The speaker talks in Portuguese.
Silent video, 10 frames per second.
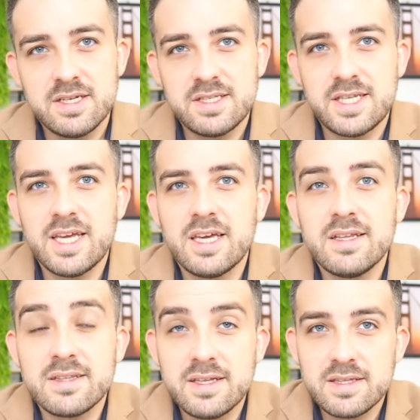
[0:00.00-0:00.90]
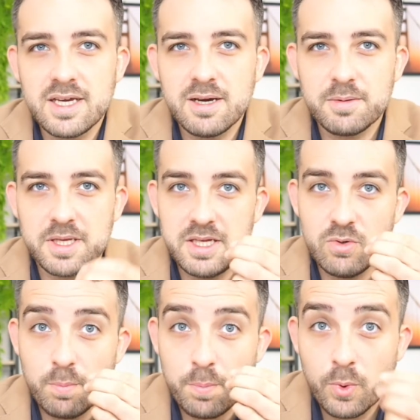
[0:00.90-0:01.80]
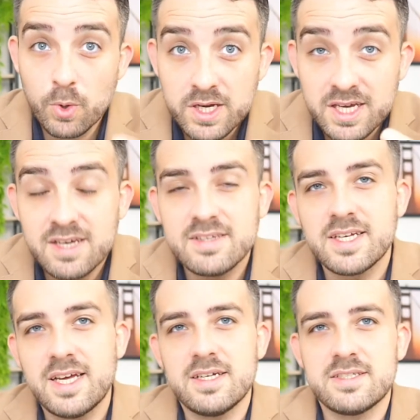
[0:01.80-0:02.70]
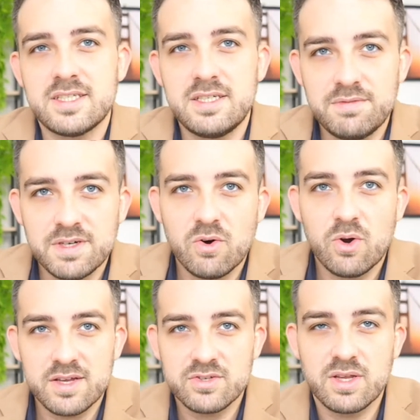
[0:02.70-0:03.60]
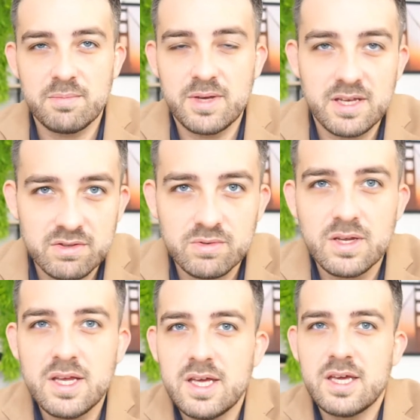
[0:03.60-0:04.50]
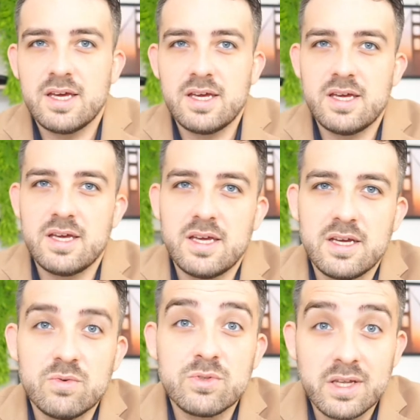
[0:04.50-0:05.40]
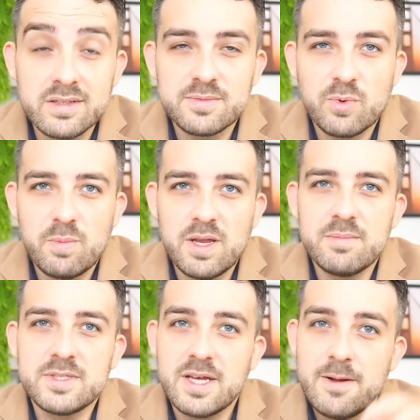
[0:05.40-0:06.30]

tem que entender e o porquê que elas tiveram relacionamento é, com tantos problemas.